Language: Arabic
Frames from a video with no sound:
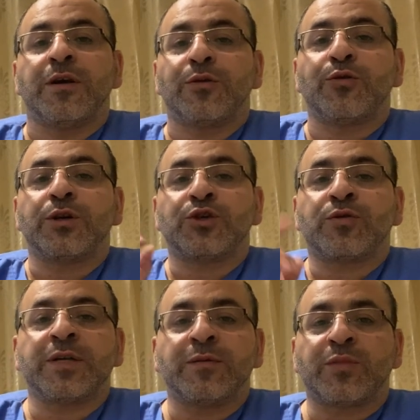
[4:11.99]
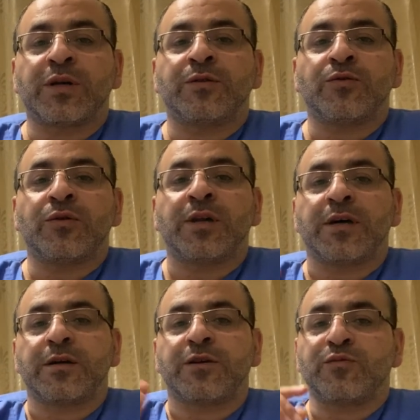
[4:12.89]
كل شوي مريض يقول
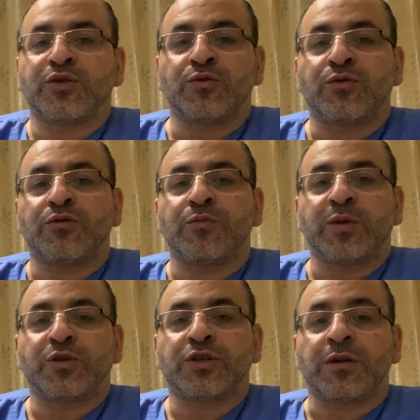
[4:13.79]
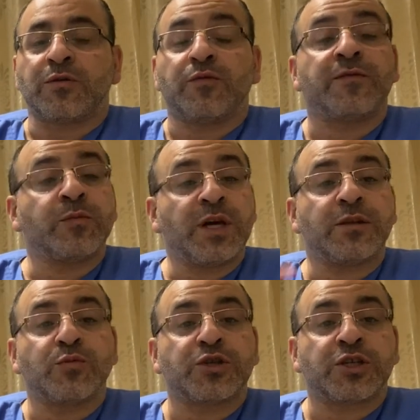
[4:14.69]
لك الريموت كنترول ما بيشتغل وفي بعض
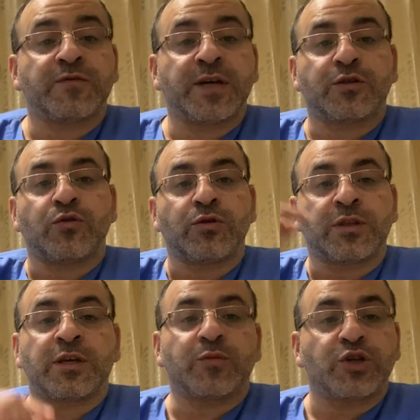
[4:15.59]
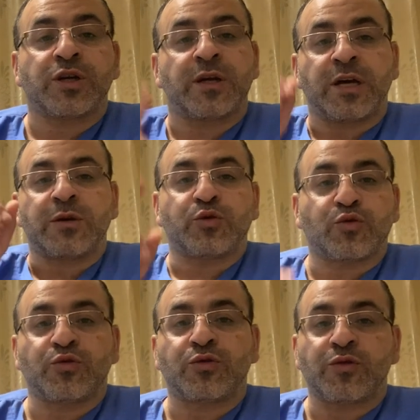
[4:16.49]
المستشفيات كل الطابق شغال على ريموت
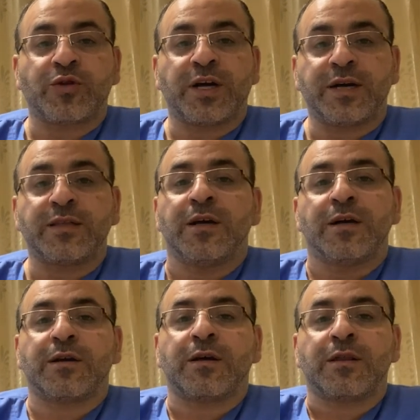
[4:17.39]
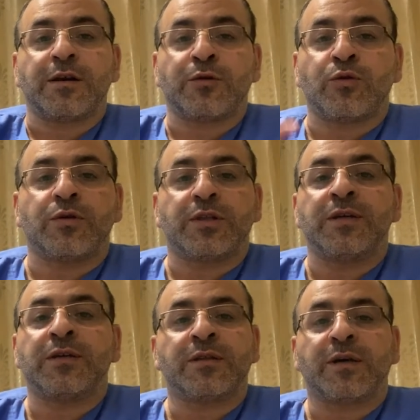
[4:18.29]
كنترول واحد راح تضل كل
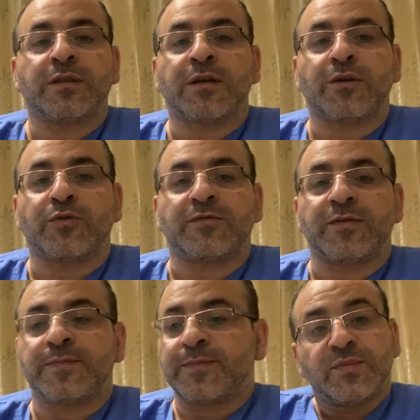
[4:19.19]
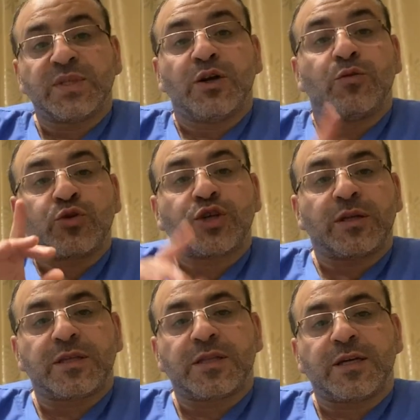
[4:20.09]
دقيقه تعطيه لغرفه مشكله
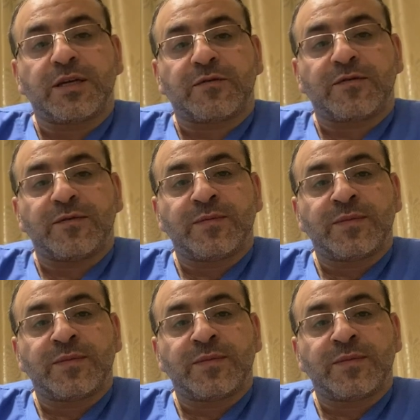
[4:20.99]
التكييف